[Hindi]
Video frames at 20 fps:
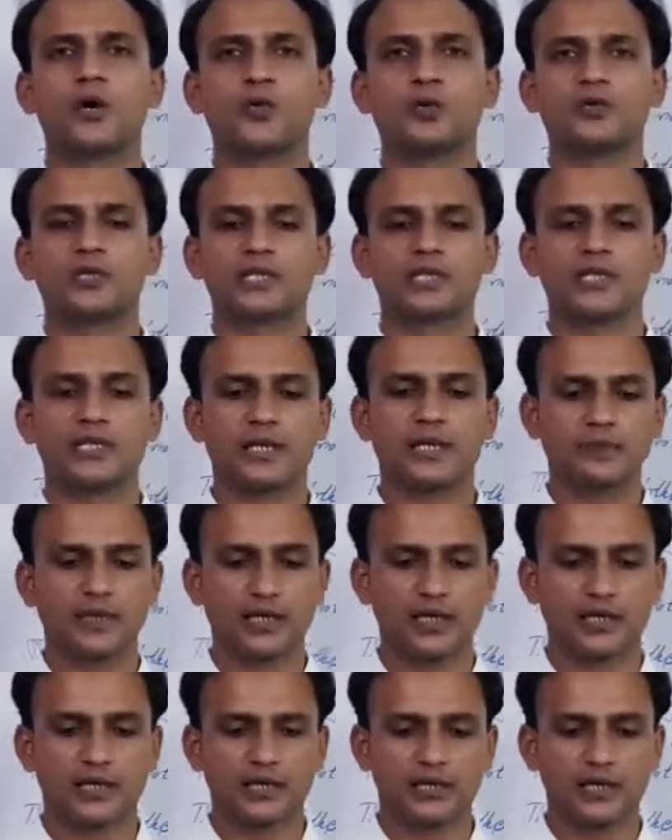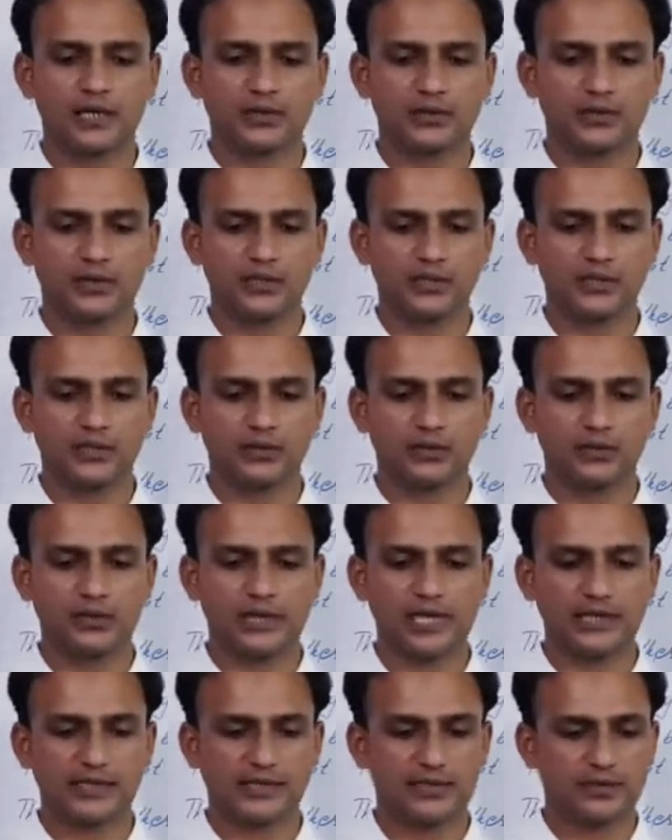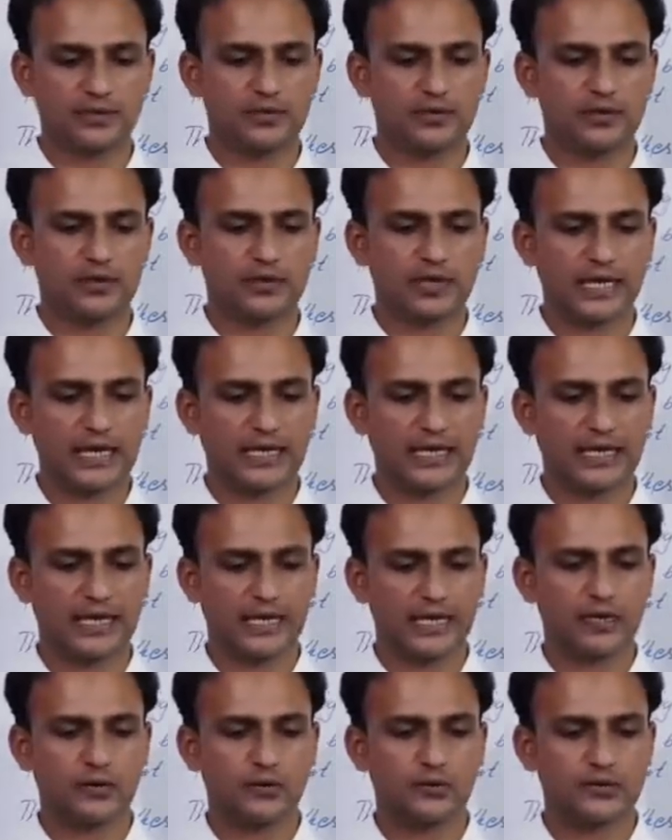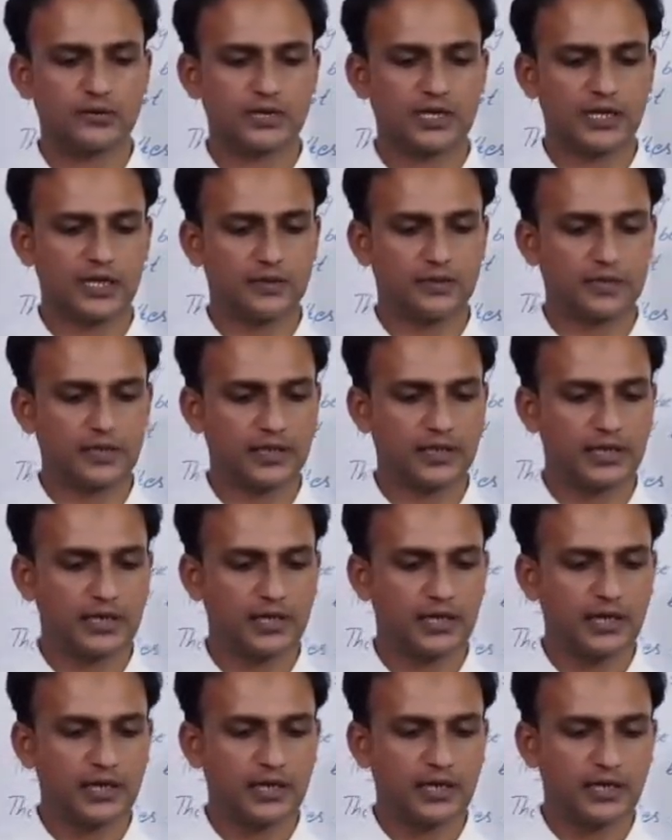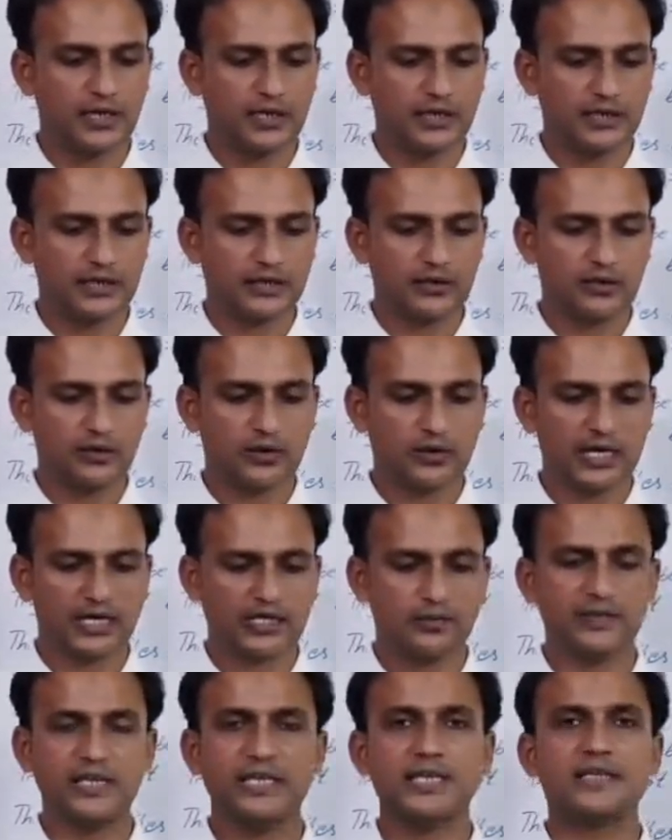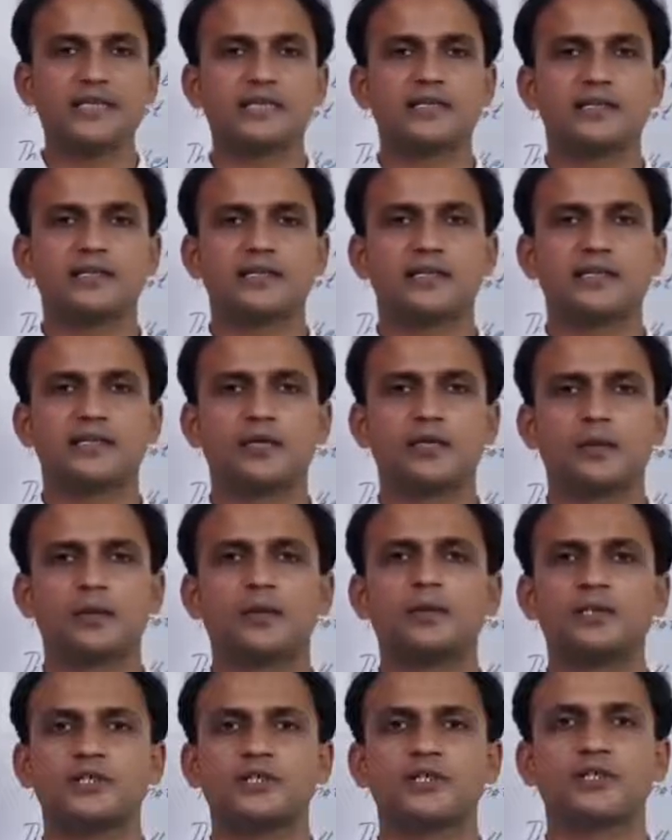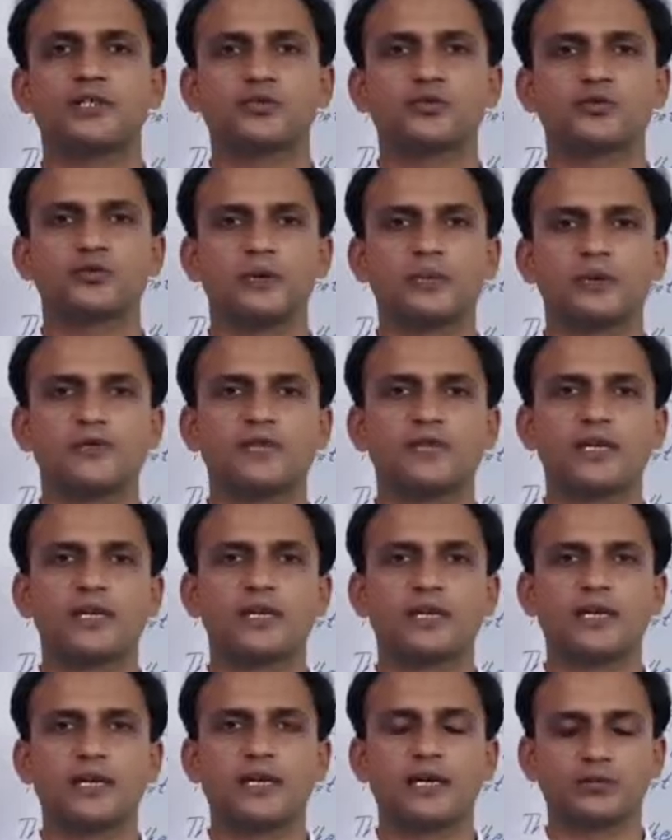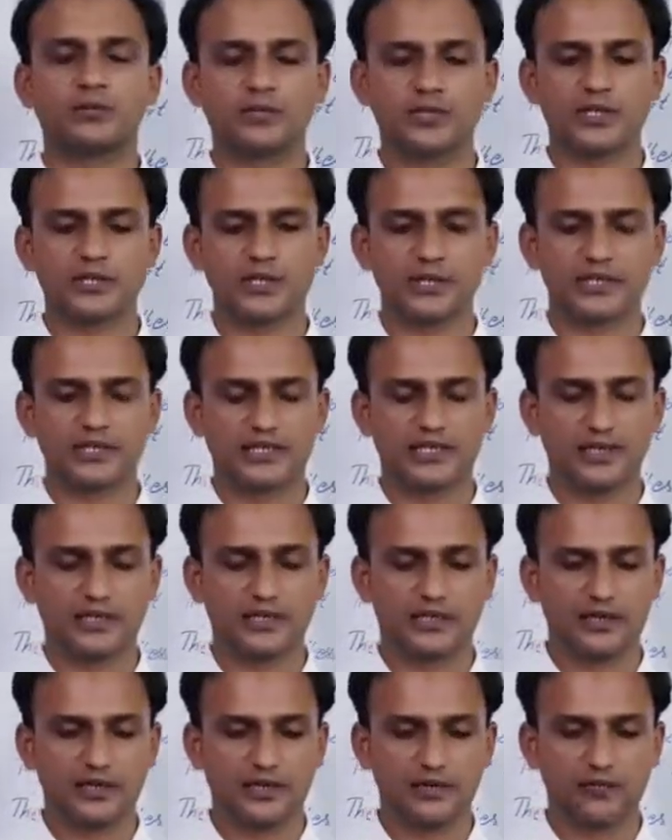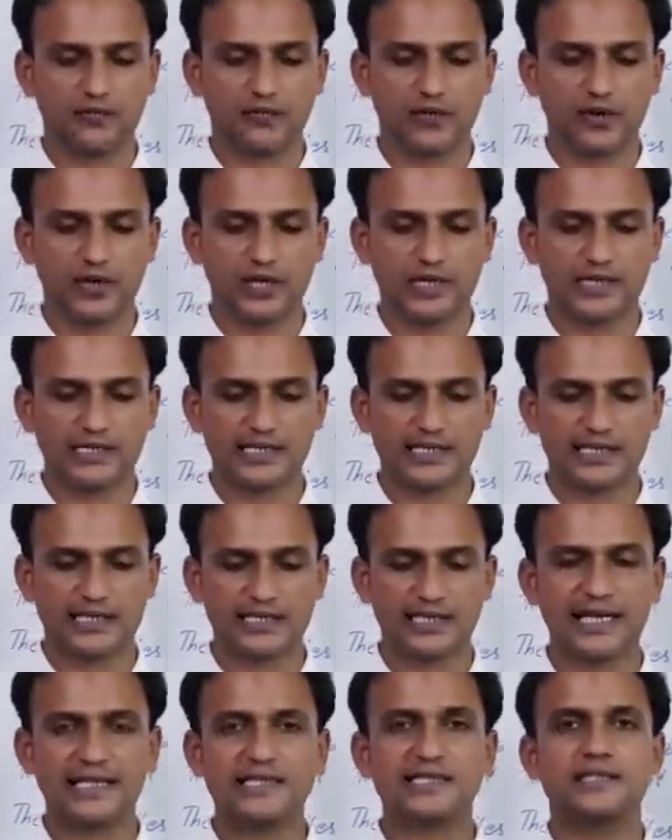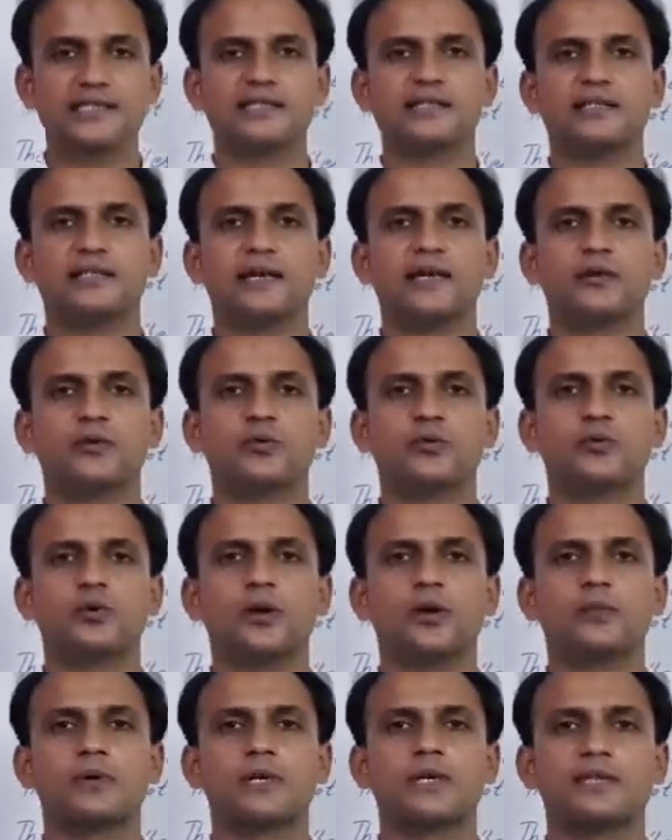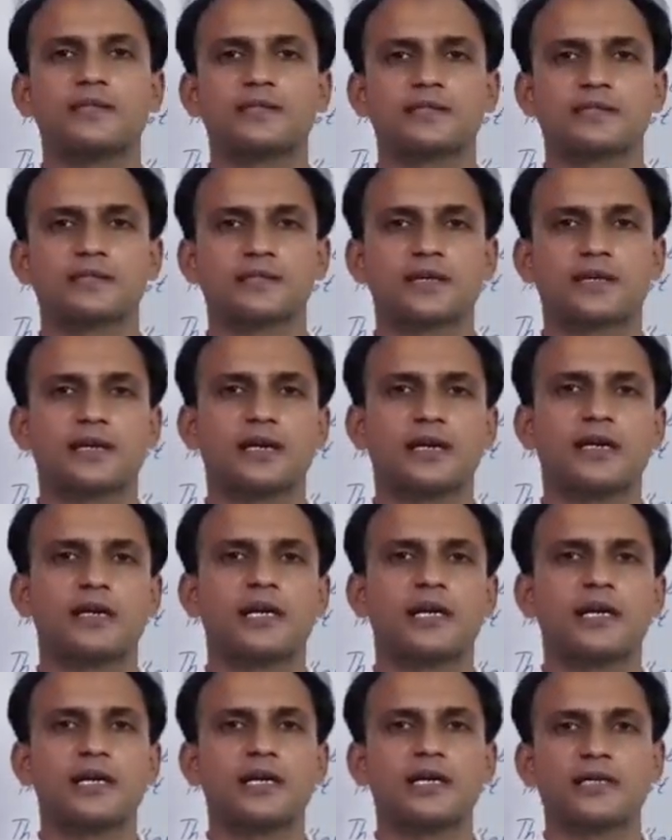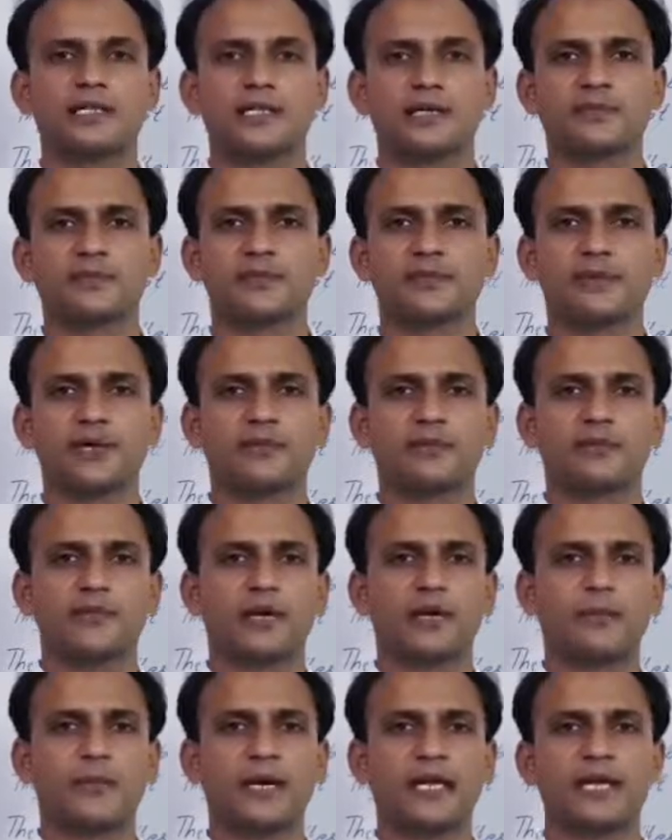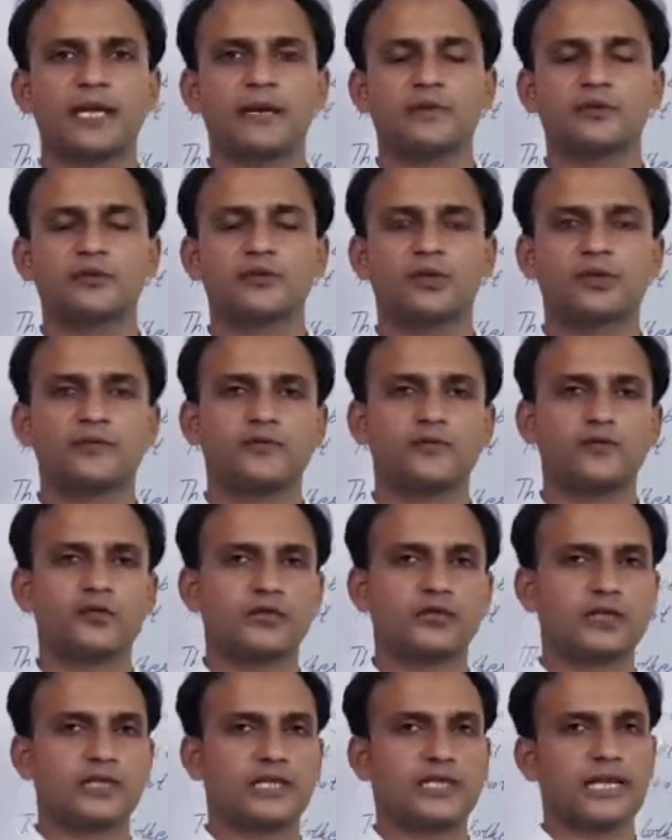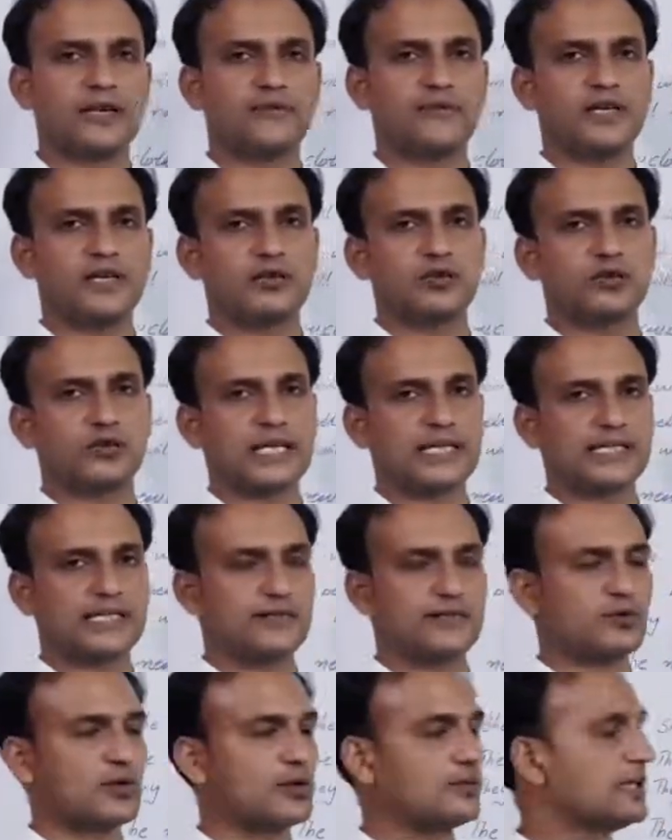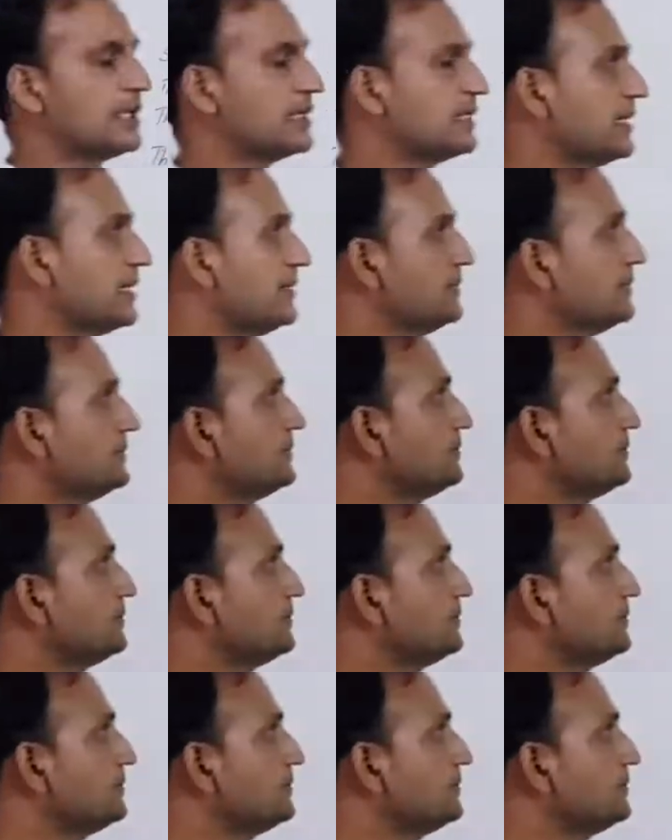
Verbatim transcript: उसके साथ हम क्या करेंगे स्टूडेंट इसका जो लेसन नंबर टेन है उसके हमने यानी कि करेक्ट मीनिंग्स यानी कि बबल शीट है उसको हमने फिल करना है उसके साथ किस वर्ड सेंटेंसीज है उनको हमने डिस्कस करना है सबसे पहले हम स्टूडेंट फ्यूचर इंडेफिनेट जो टेंस है इसको हम देखते हैं